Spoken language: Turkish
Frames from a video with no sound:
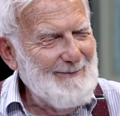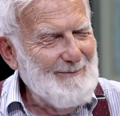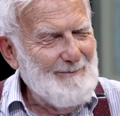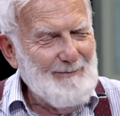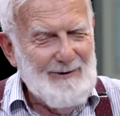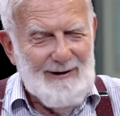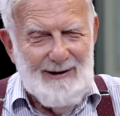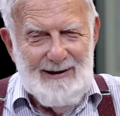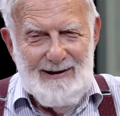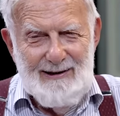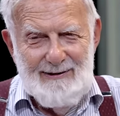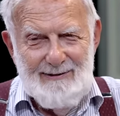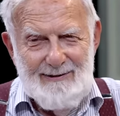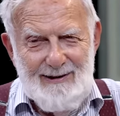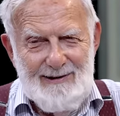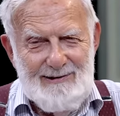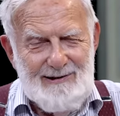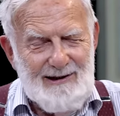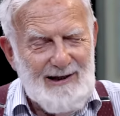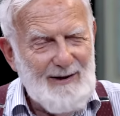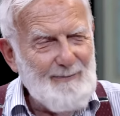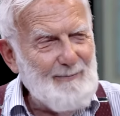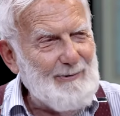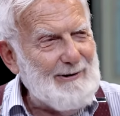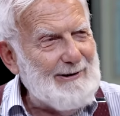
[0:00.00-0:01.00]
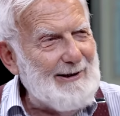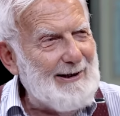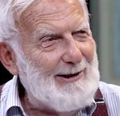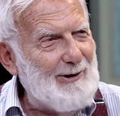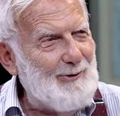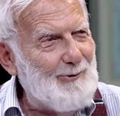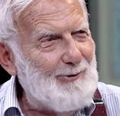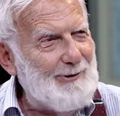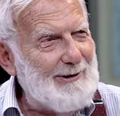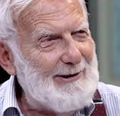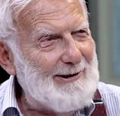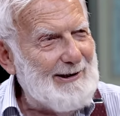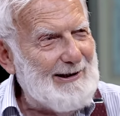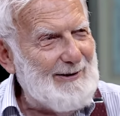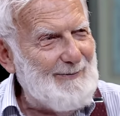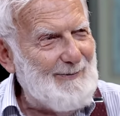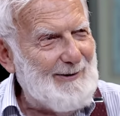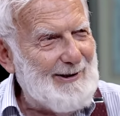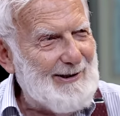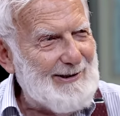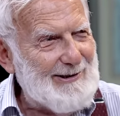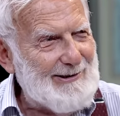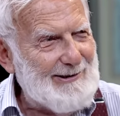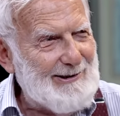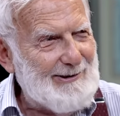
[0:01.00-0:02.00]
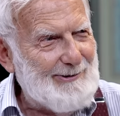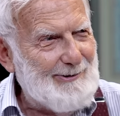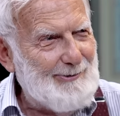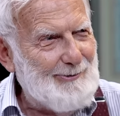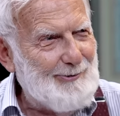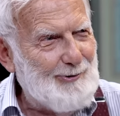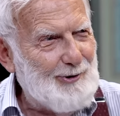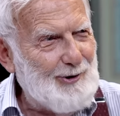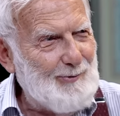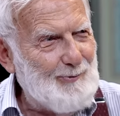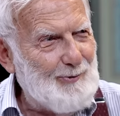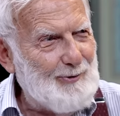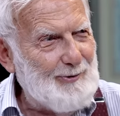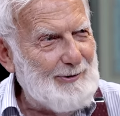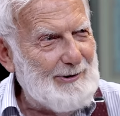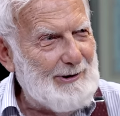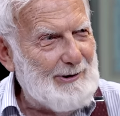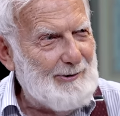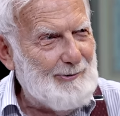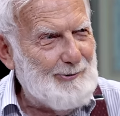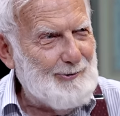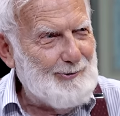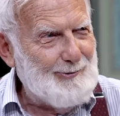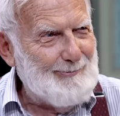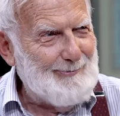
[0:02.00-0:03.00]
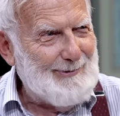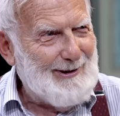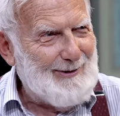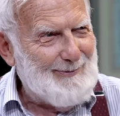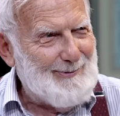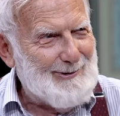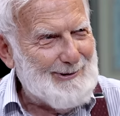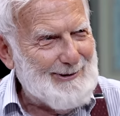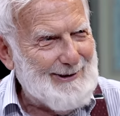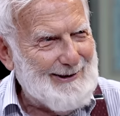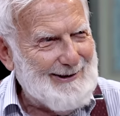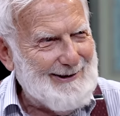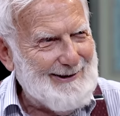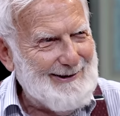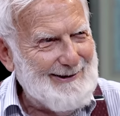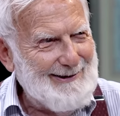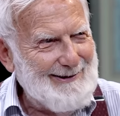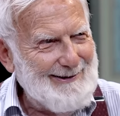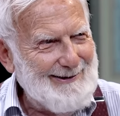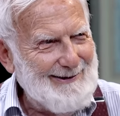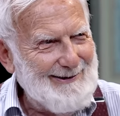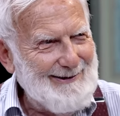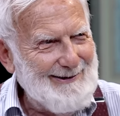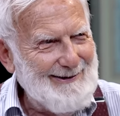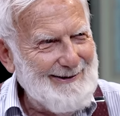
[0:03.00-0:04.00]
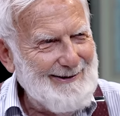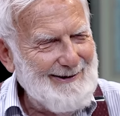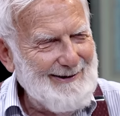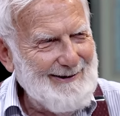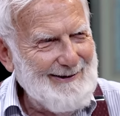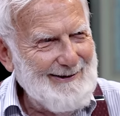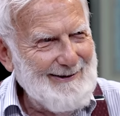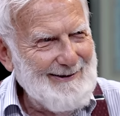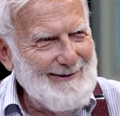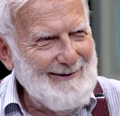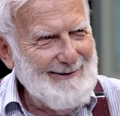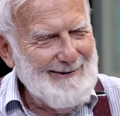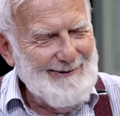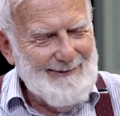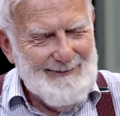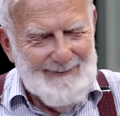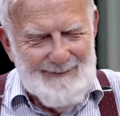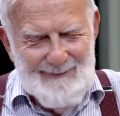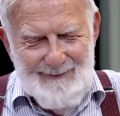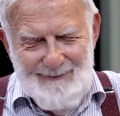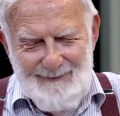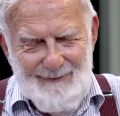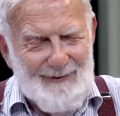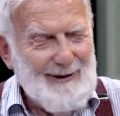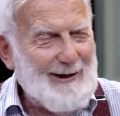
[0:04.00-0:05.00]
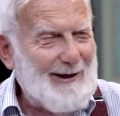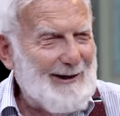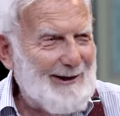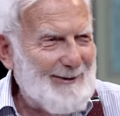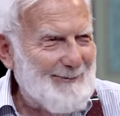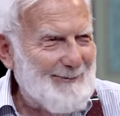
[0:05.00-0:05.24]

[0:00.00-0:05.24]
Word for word: Peki Das Kapital'i ona kim yazdır diyorum. Onu da düşünmemişler filan